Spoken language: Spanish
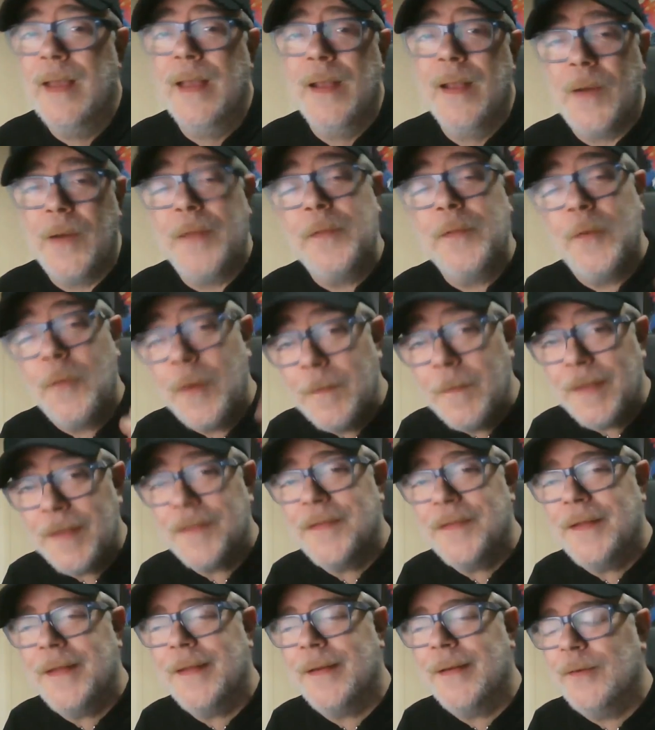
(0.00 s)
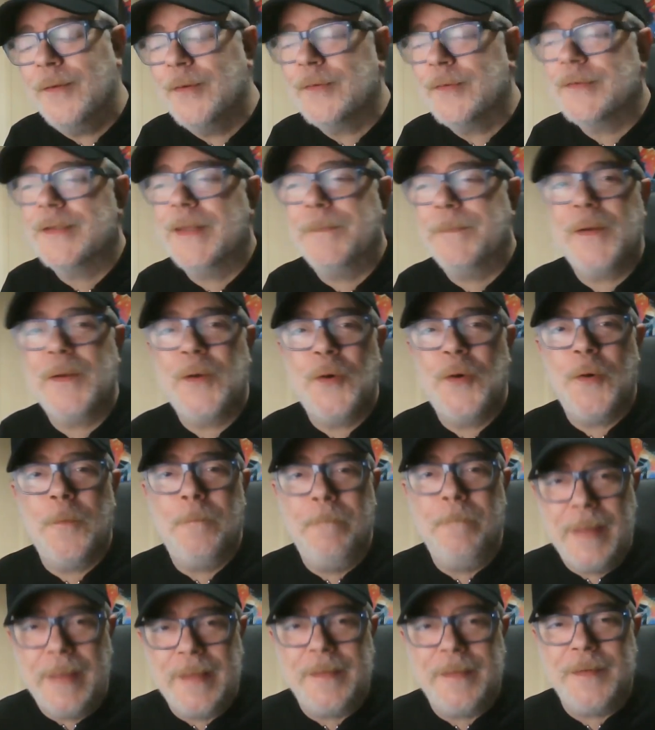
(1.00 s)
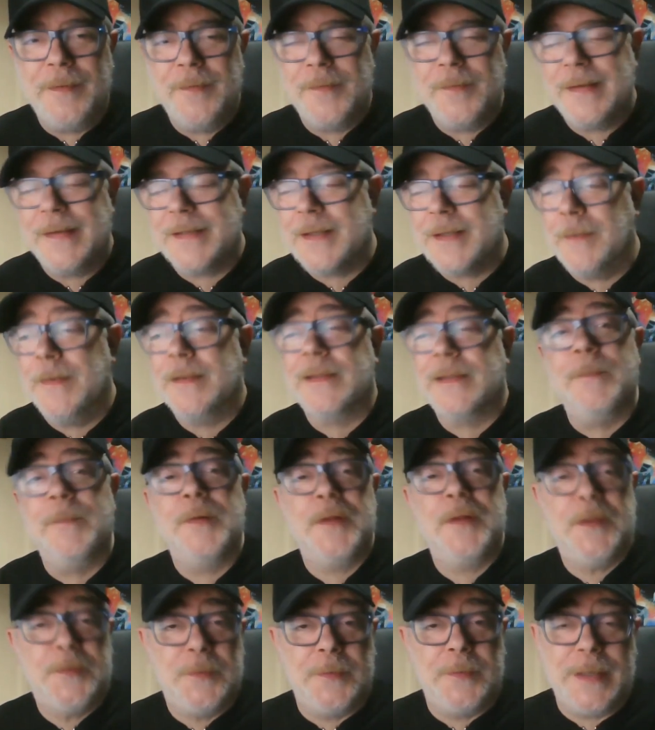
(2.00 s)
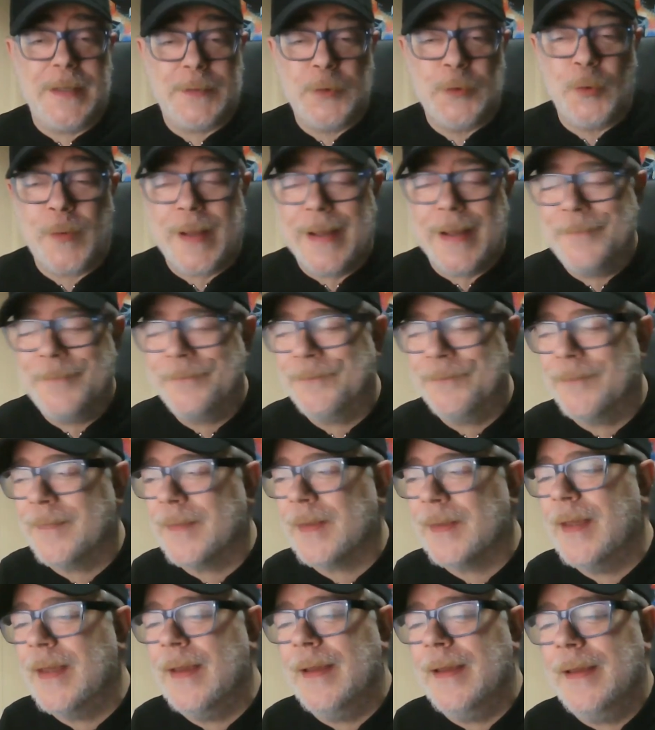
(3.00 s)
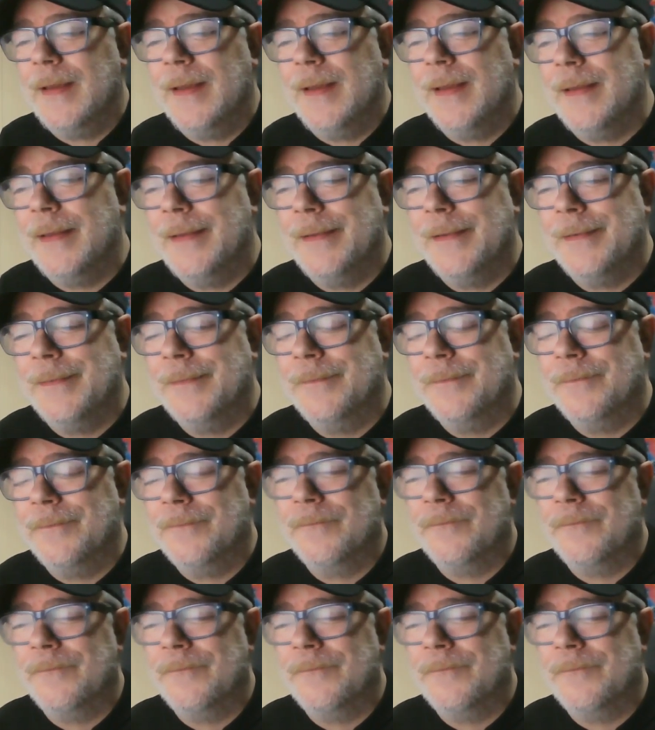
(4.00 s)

cuando vuelva a hacer los típicos vídeos, ya sabéis que por esto ya toca, eh,